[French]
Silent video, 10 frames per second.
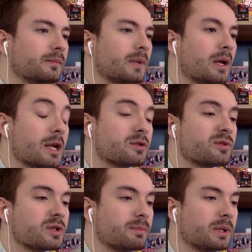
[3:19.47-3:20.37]
Et la
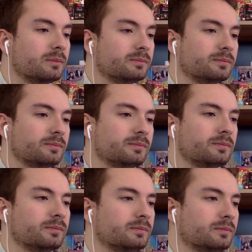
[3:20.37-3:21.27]
chanson, j'aime bien.
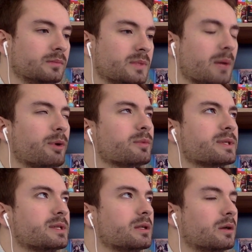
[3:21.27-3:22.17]
C'est un peu mon
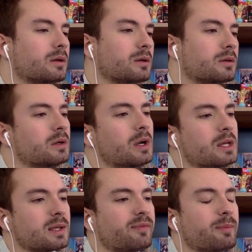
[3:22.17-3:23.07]
style. Euh,
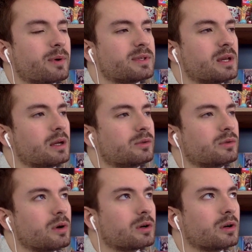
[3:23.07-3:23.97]
ça me fait penser à du
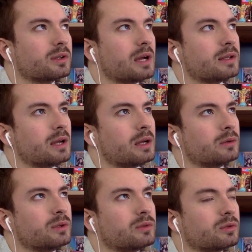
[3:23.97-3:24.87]
euh, Kang Daniel ou
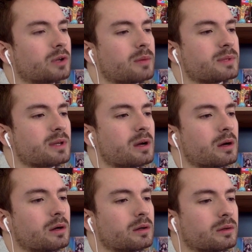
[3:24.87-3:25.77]
des trucs comme
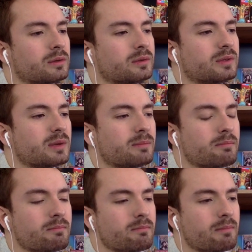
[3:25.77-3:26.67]
ça, euh, des
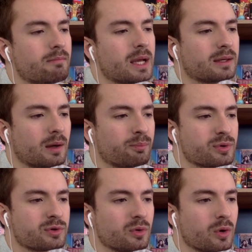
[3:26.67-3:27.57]
mecs un peu
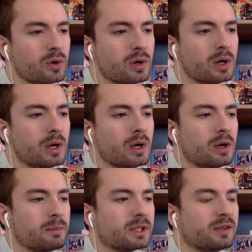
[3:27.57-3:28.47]
solo,
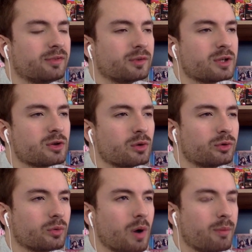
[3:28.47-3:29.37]
mais qui font des
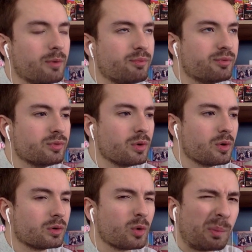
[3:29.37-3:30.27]
chansons un peu plus
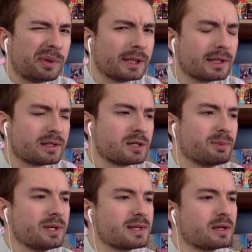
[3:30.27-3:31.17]
compliquées, si je peux
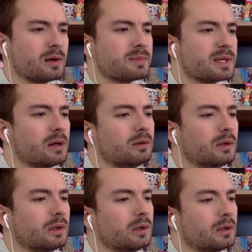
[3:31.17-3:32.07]
dire ça comme ça.
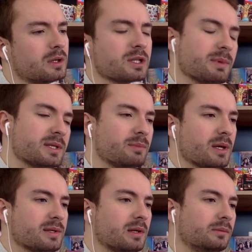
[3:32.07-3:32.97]
Et j'aime assez bien
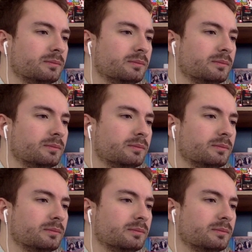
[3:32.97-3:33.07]
ça.